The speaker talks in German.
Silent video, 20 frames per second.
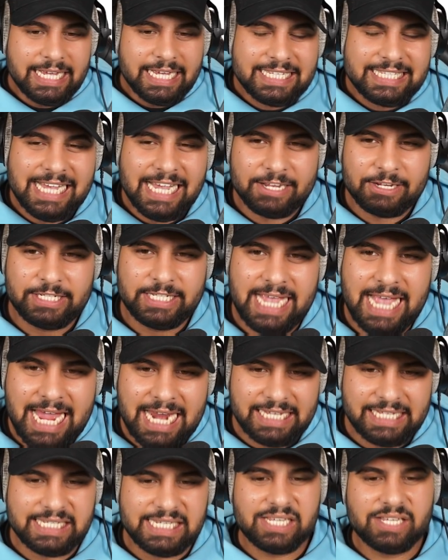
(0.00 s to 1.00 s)
Ich sag euch
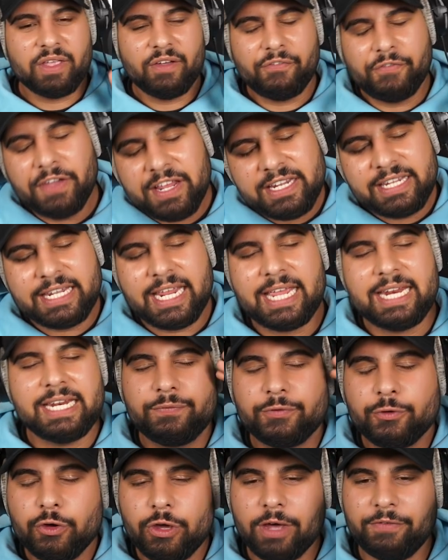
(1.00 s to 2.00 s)
ehrlich, ich finde den,
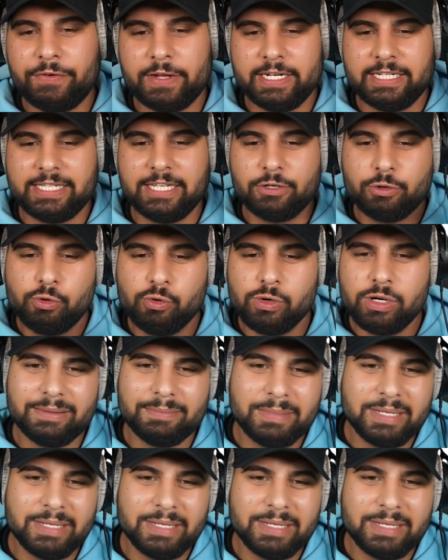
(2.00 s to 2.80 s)
früher fand ich den cool.